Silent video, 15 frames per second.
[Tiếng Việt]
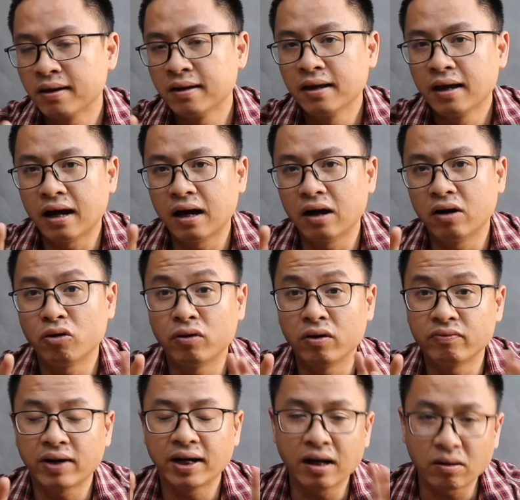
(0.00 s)
à,
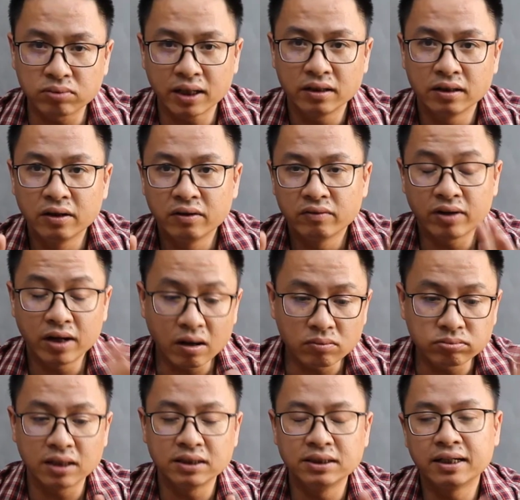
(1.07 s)
file lock ấy file lock
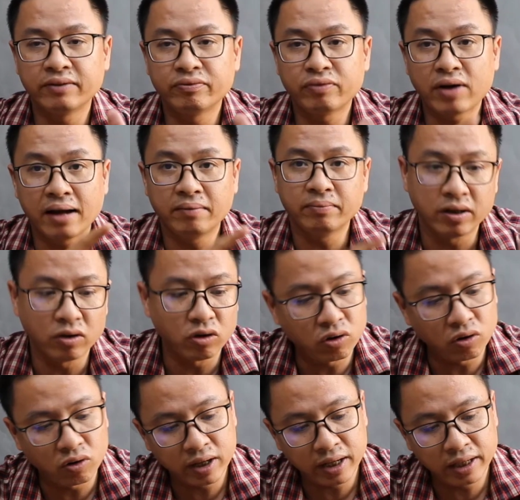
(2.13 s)
là những cái file mà nó
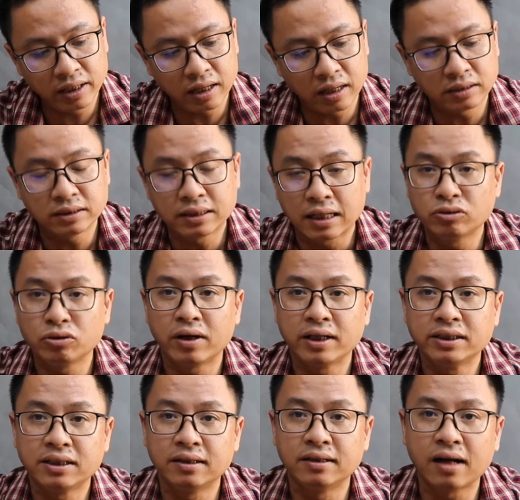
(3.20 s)
có cái ờ,
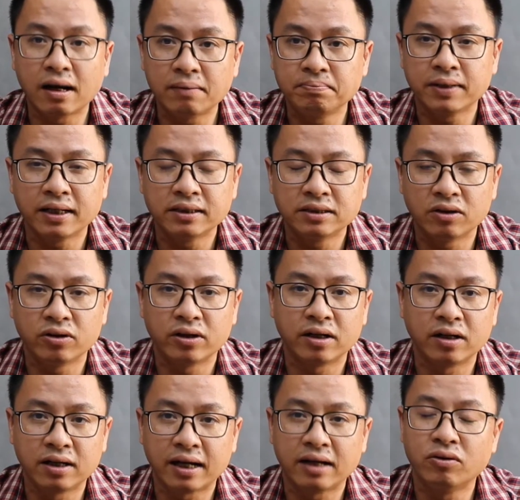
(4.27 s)
saturation thấp này rồi
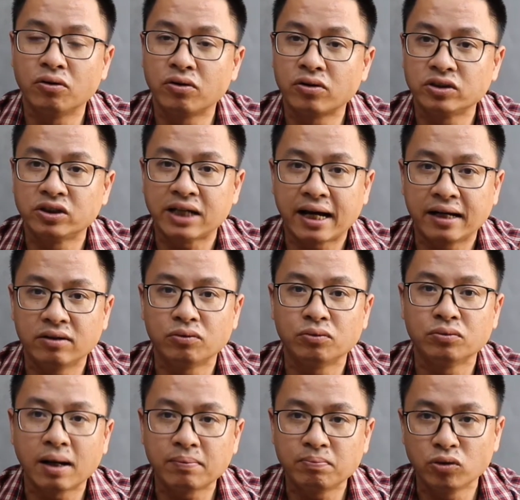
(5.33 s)
cái độ contrast nó cũng
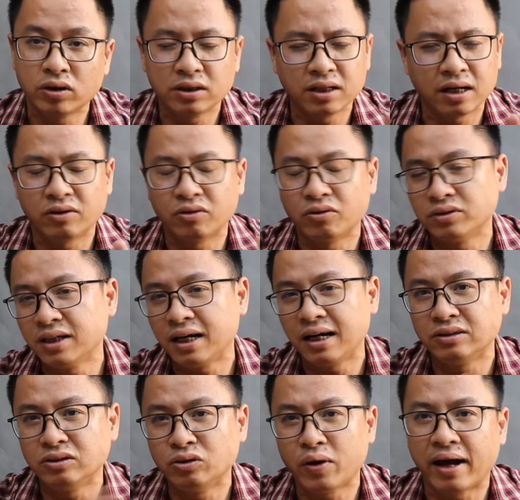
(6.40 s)
thấp luôn tức là nó rất là
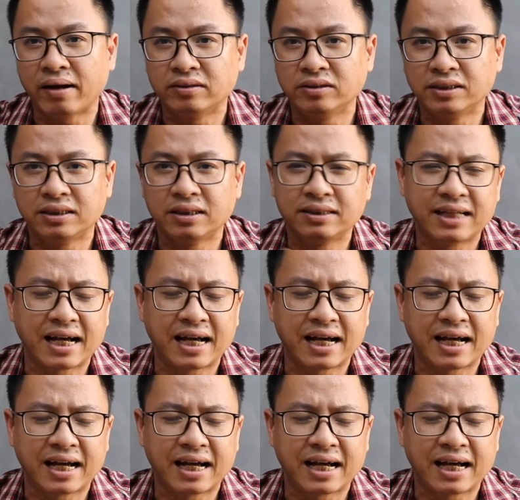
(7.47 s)
nhòe nhạt